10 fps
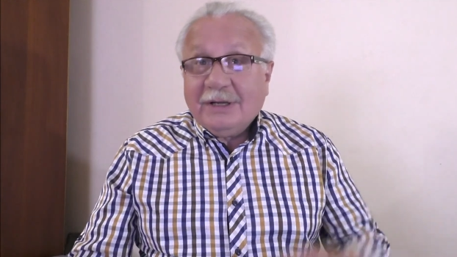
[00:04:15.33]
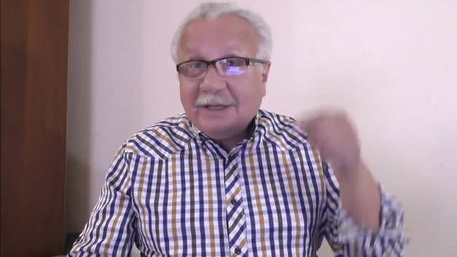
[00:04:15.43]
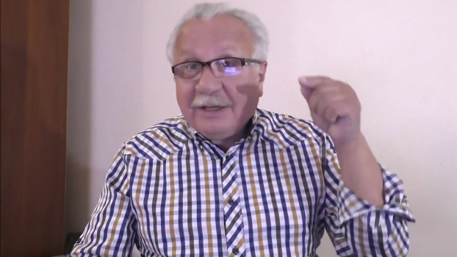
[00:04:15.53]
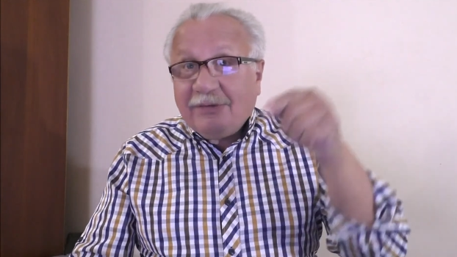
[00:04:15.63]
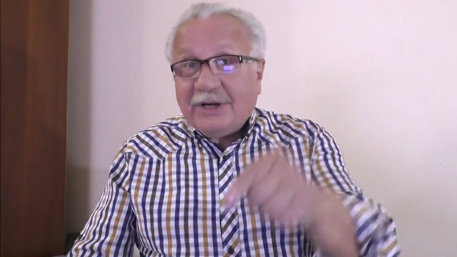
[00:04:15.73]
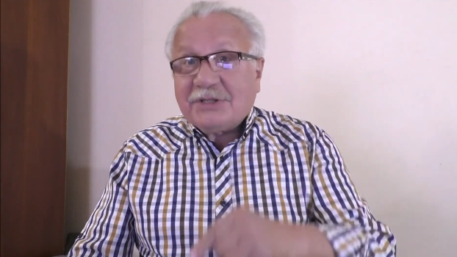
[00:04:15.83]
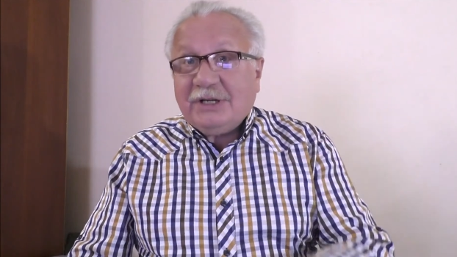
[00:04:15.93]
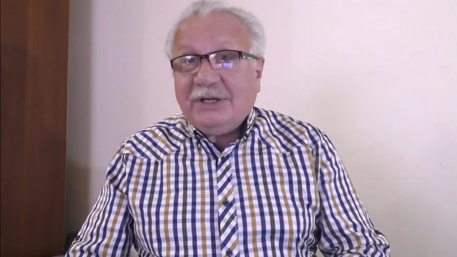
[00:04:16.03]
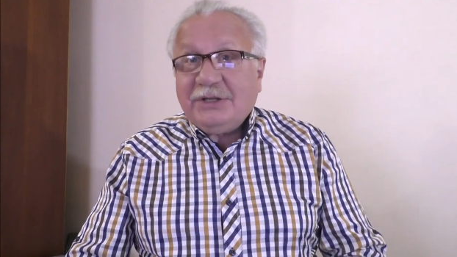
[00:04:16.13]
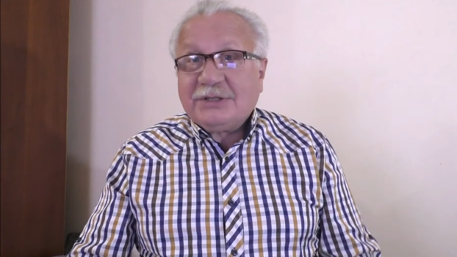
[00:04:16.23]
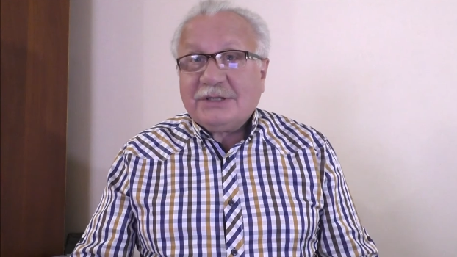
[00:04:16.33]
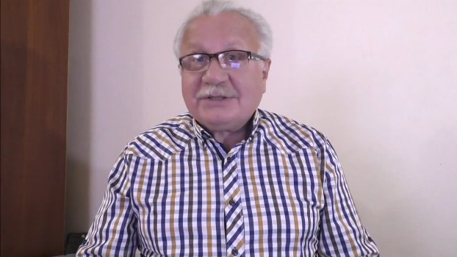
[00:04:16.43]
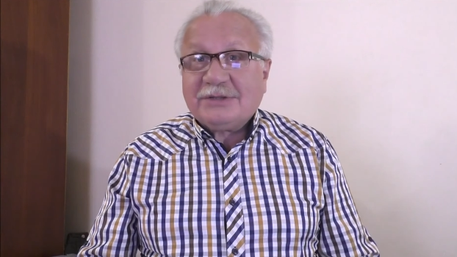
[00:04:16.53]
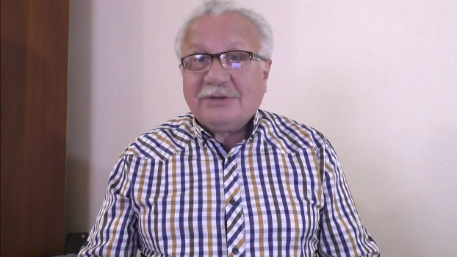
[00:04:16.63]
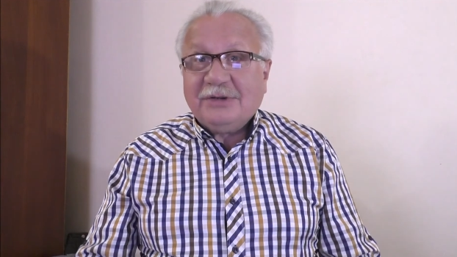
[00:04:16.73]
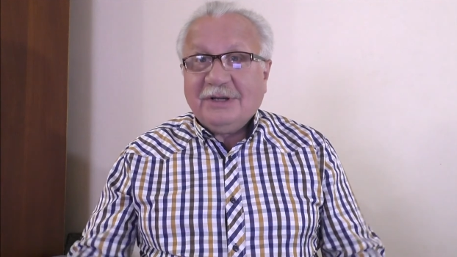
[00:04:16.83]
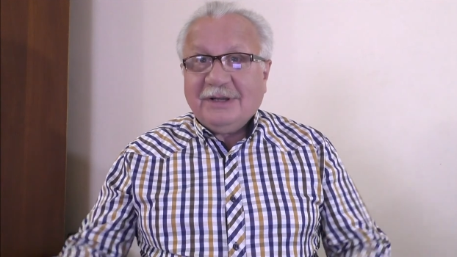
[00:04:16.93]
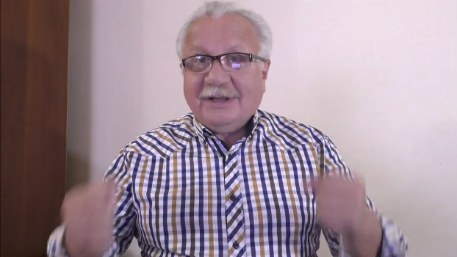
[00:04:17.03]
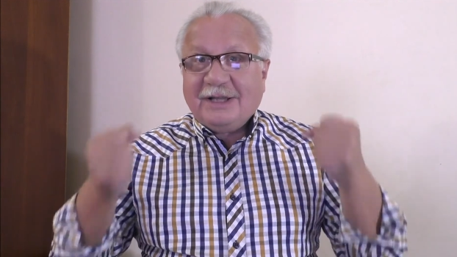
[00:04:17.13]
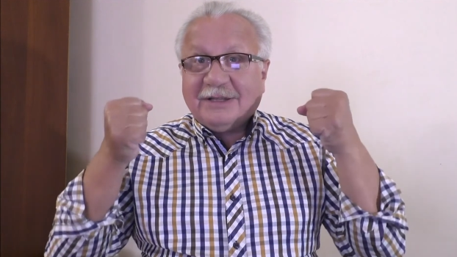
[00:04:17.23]
над вашей личностью,
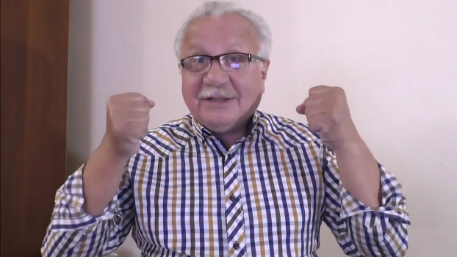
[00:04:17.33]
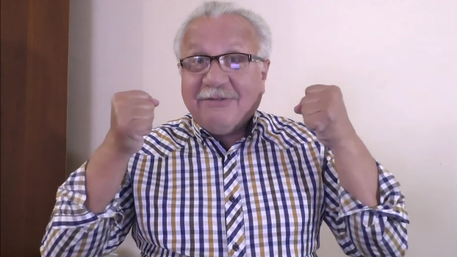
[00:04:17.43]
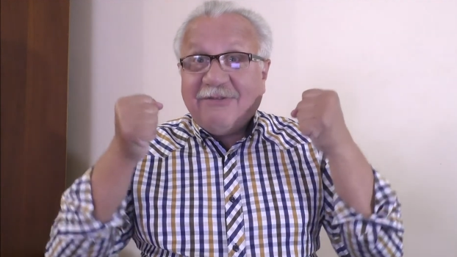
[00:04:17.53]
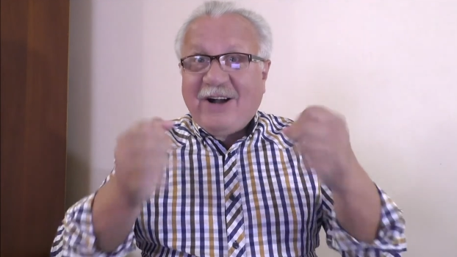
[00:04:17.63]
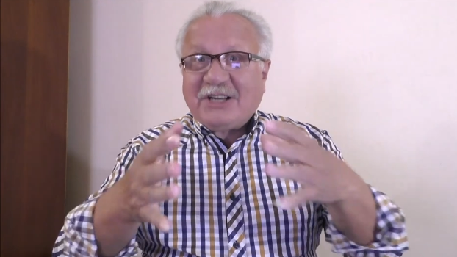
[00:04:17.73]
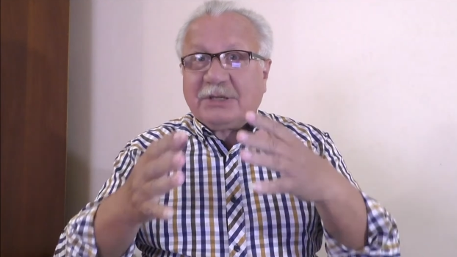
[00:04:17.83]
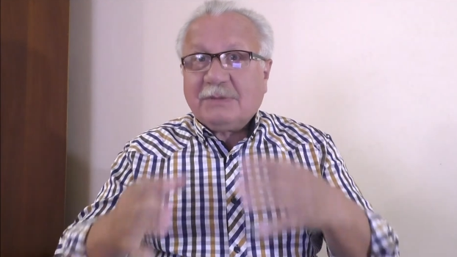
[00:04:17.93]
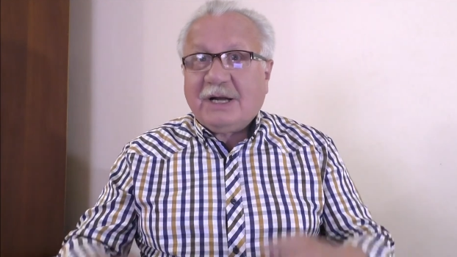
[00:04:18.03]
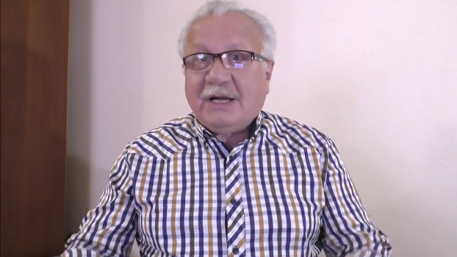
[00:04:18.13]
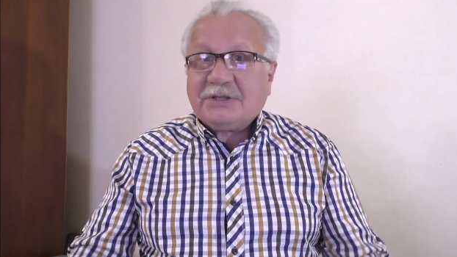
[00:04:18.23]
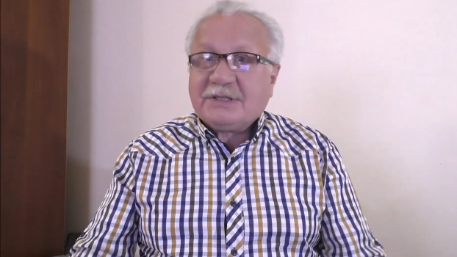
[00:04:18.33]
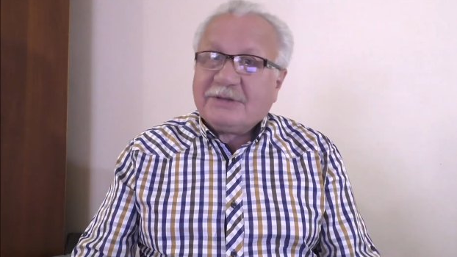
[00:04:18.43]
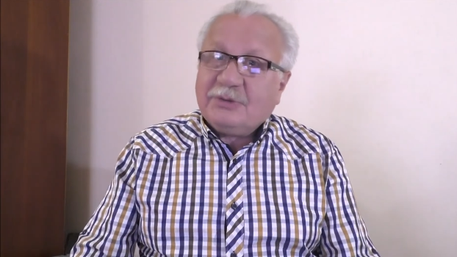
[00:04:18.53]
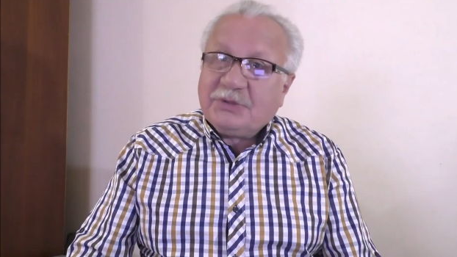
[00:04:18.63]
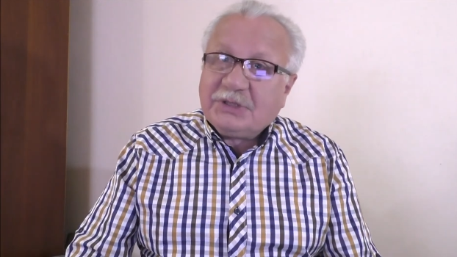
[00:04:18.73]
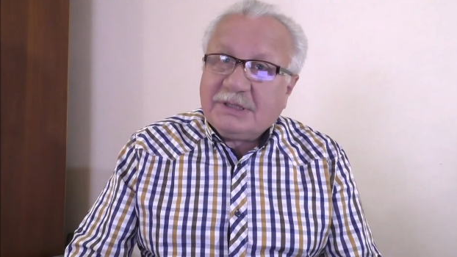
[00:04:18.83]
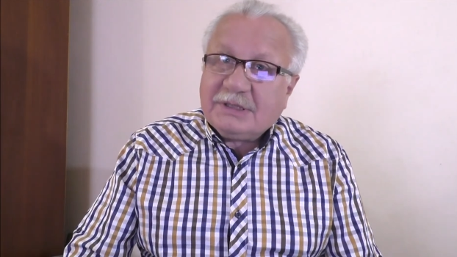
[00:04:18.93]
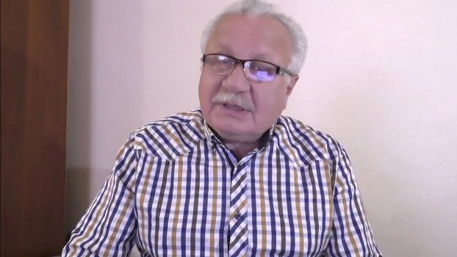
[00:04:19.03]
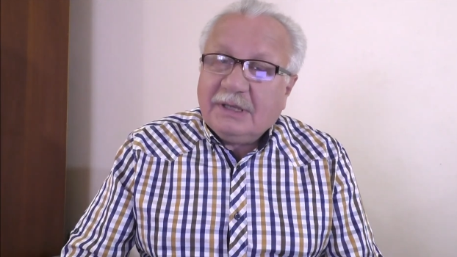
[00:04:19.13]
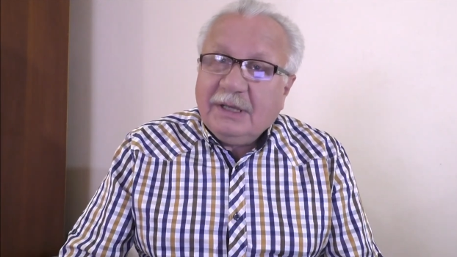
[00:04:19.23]
над вашим качеством
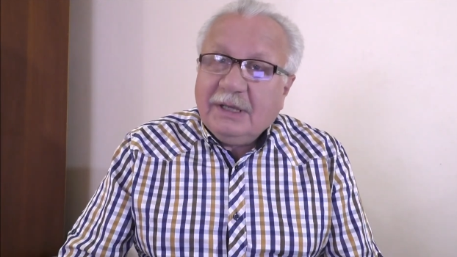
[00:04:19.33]
жизни.